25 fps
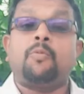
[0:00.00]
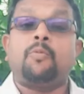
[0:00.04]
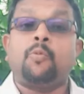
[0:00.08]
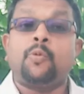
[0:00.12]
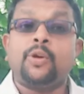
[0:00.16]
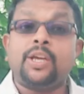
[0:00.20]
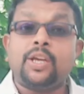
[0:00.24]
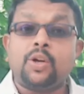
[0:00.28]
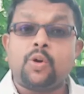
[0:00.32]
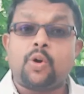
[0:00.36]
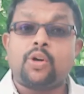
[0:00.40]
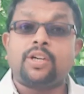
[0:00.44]

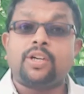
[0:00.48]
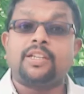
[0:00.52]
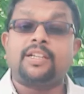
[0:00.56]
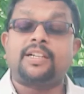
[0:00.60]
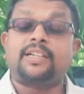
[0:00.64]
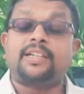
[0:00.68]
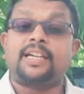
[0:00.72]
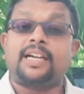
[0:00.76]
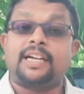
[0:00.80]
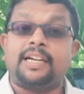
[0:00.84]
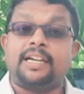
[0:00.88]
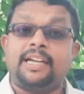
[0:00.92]
உயிரோடு
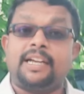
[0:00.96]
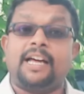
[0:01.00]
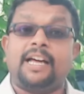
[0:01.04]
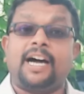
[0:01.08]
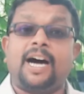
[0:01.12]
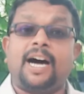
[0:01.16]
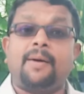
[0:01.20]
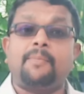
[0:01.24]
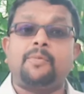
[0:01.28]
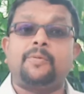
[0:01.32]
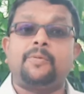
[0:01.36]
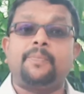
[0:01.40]
இருக்கிற
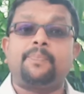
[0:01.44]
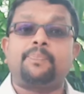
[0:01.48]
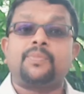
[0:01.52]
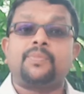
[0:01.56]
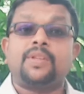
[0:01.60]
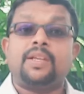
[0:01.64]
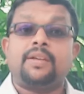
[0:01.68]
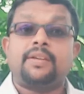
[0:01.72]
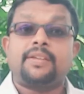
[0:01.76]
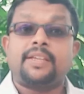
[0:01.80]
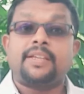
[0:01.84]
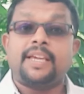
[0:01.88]
நாமும்
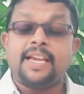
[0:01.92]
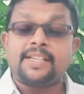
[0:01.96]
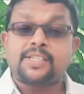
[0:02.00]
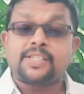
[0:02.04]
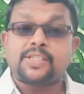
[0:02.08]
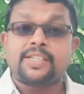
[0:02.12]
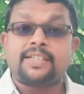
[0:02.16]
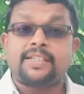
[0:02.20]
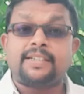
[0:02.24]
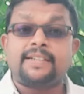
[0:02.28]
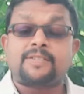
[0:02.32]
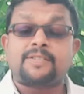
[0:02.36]

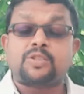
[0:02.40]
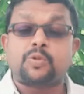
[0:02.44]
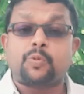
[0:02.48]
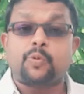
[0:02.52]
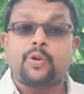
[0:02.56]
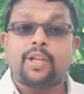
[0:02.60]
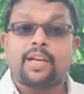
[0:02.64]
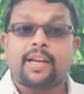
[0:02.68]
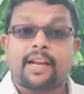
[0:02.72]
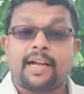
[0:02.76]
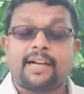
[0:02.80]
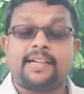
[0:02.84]
இயேசு
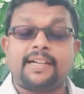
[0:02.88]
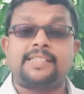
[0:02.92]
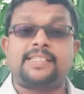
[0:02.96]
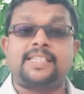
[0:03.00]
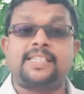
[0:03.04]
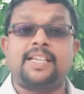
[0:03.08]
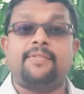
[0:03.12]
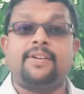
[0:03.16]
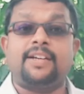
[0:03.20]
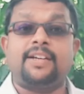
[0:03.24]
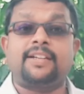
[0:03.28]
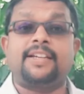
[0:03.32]
கிறிஸ்துவின்
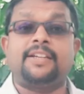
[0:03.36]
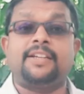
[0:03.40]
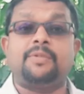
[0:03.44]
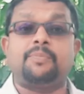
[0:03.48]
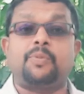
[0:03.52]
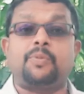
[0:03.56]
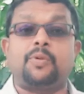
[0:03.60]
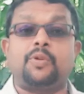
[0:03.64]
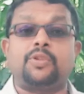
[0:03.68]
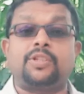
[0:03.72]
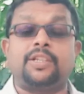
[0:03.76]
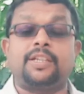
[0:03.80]
ரகசிய
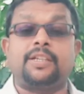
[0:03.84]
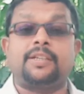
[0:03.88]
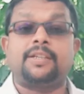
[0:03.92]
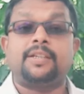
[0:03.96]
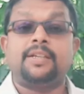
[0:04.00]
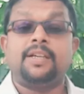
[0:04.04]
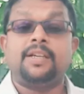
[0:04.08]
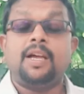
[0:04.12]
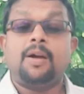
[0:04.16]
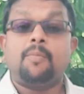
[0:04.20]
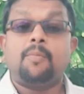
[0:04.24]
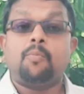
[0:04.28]
வருகையின் போது
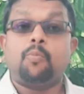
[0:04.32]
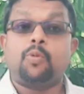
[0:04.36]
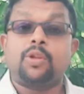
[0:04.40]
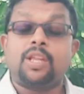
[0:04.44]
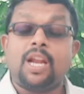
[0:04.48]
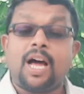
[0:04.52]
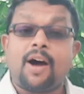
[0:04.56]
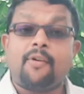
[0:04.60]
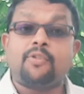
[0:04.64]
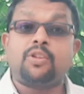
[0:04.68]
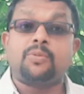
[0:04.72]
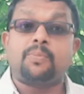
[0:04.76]

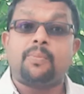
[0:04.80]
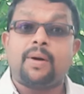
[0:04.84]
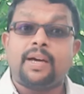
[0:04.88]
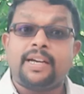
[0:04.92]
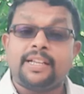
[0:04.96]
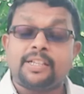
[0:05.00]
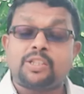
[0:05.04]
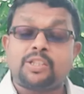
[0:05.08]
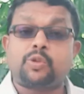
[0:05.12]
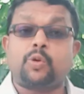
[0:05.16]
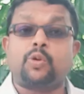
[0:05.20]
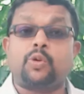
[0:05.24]
முதலாவது
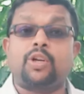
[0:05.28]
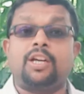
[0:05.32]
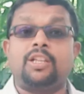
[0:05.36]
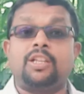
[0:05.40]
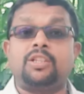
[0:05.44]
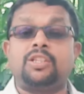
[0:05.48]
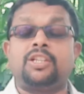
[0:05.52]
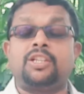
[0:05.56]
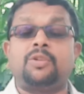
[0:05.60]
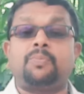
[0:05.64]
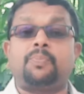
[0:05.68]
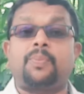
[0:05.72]
மறித்தோர்
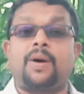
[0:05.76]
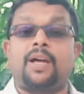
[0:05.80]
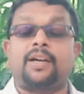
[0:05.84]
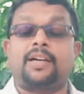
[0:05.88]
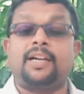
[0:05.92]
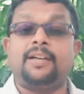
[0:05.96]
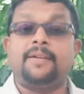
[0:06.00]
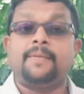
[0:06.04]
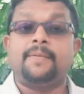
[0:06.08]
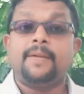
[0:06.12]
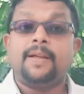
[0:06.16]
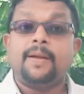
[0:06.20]

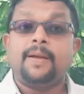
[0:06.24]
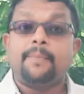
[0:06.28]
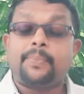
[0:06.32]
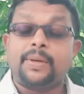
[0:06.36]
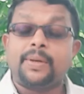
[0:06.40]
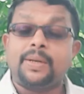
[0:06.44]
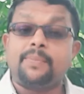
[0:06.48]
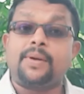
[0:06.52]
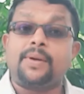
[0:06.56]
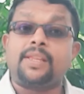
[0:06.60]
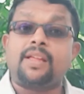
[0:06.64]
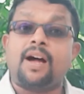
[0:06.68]
எழுந்திருப்பார்கள்
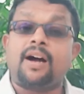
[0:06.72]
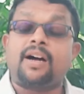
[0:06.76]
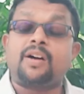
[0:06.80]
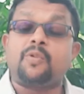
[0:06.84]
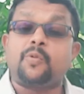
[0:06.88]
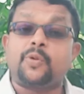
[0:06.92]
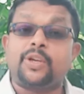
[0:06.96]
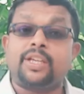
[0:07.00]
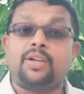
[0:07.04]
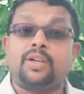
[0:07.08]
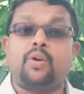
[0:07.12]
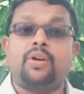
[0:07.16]
பின்பதாக
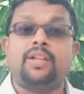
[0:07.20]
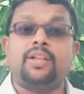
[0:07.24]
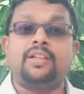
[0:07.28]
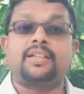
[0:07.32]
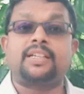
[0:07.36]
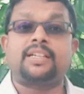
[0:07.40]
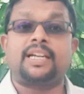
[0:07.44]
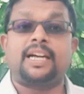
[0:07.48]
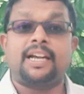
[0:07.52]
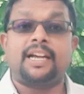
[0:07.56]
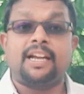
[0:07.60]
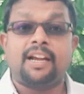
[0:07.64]
உயிரோடு
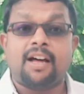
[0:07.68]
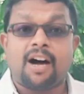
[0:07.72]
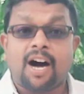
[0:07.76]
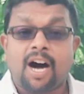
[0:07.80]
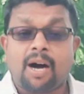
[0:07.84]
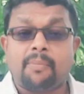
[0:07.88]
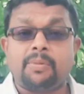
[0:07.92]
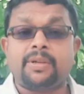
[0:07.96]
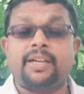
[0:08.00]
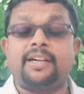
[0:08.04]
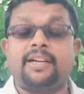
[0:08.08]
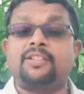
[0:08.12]
இருக்கிற
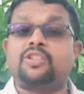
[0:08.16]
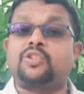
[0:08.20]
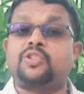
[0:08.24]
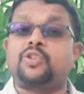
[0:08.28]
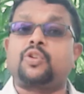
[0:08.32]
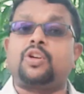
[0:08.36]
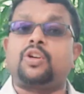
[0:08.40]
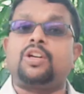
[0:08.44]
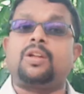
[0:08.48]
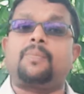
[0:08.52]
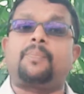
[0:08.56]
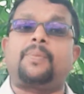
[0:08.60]
நாமும்
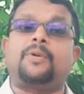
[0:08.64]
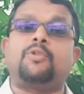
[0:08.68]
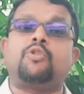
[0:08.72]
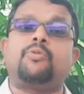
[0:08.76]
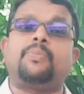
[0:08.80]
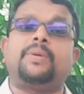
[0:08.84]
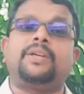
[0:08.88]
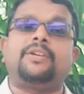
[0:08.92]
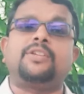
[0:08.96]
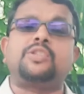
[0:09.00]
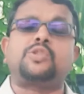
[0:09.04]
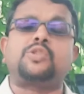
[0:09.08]

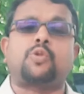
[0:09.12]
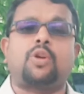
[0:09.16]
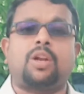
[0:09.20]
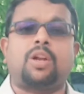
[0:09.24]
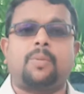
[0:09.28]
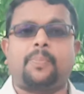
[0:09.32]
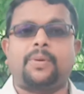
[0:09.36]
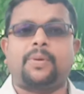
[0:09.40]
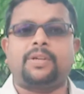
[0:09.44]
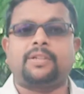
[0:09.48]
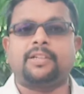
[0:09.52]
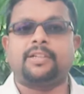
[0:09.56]
எடுத்துக்கொள்ளப்படுவோம் என்று
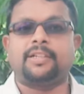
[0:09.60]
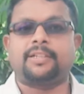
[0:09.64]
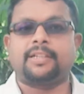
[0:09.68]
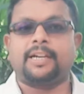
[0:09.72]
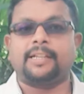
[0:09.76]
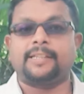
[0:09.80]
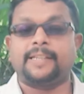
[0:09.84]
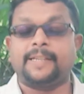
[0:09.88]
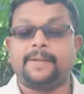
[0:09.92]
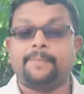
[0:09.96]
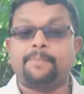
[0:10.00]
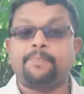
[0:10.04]

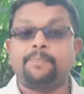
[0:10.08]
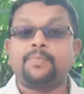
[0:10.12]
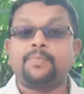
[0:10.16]
சொல்லப்பட்டிருக்கிறது